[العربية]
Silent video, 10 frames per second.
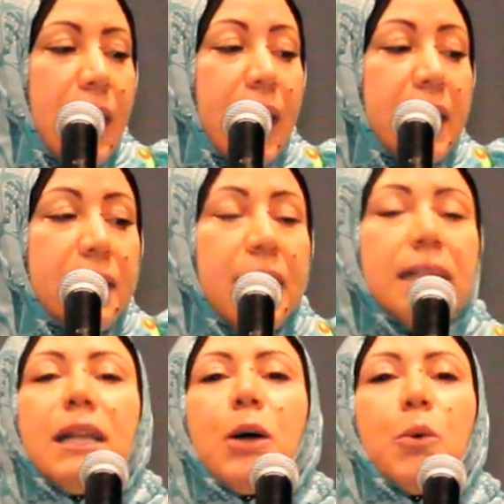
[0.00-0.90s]

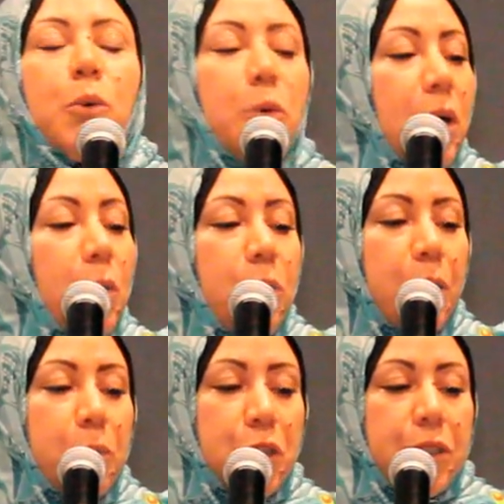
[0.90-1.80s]
غنت له
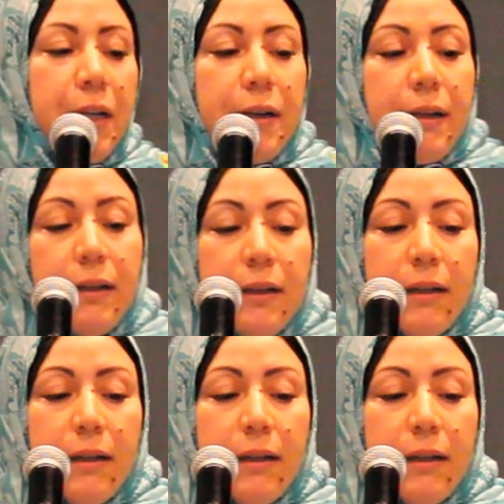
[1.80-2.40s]
كوكب الشرق